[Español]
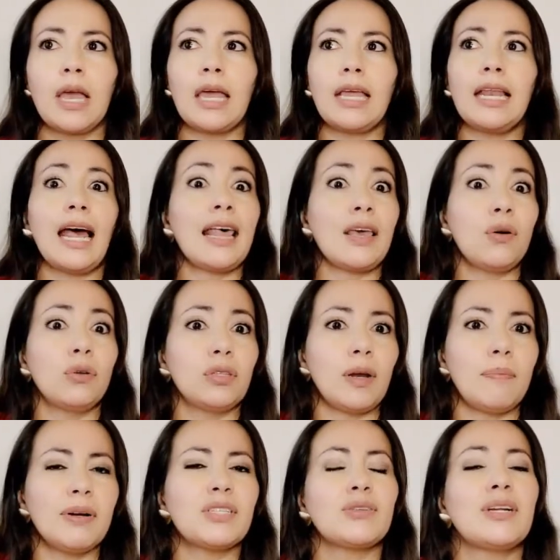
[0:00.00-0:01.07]
la de
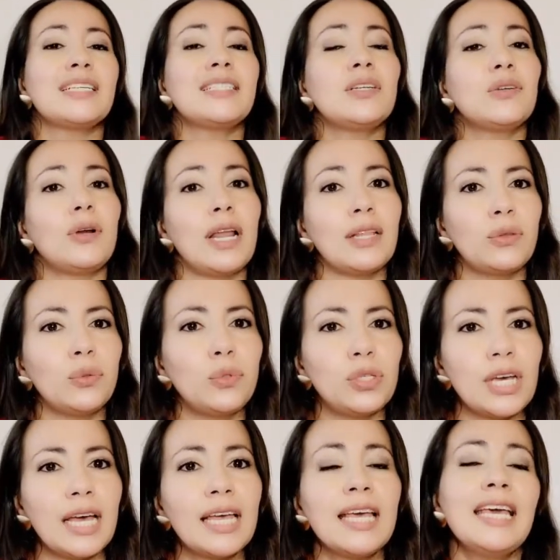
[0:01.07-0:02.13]
otra persona, sino la
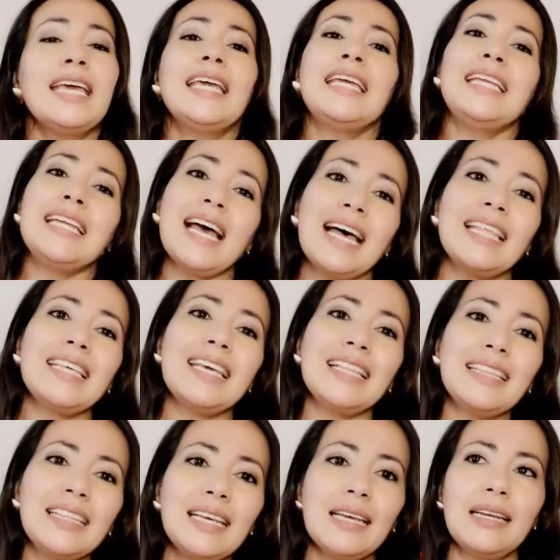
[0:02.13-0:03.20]
tuya. Y nadie
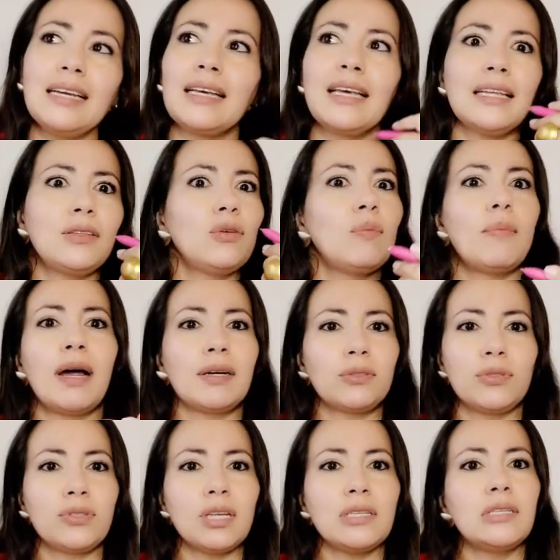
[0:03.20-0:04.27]
tiene que tomar
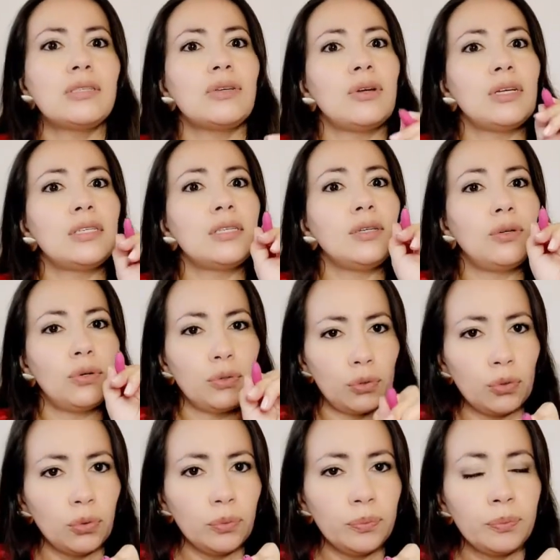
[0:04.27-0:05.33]
tus decisiones sino
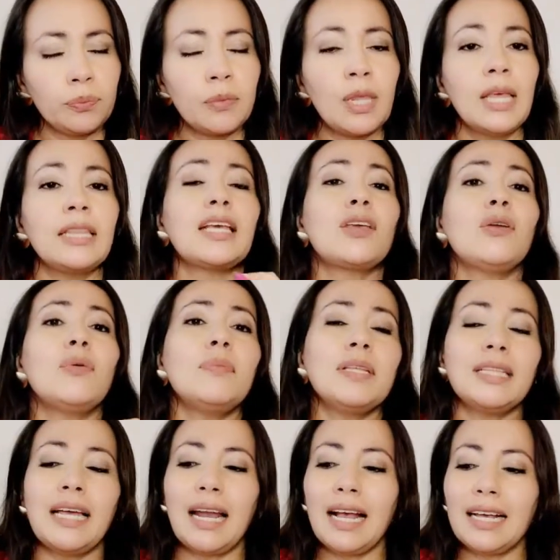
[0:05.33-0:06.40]
tú. Te quiero
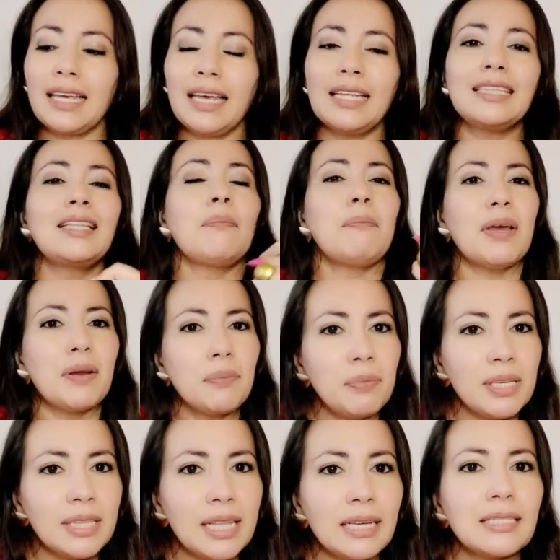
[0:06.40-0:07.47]
invitar a que te
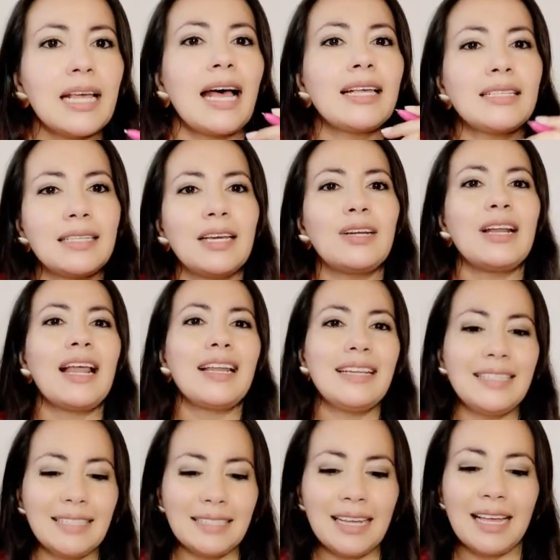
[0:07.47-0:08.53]
permitas hacer la
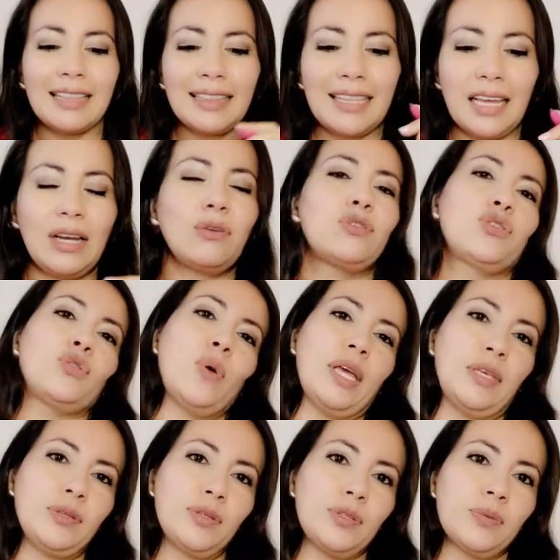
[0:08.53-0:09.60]
lista de los
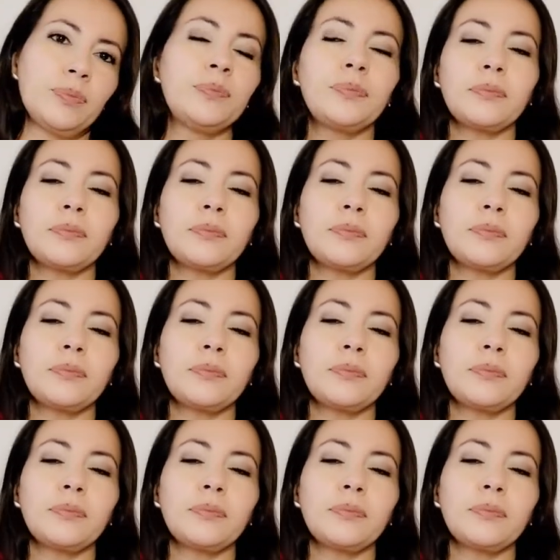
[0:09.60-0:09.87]
sueños.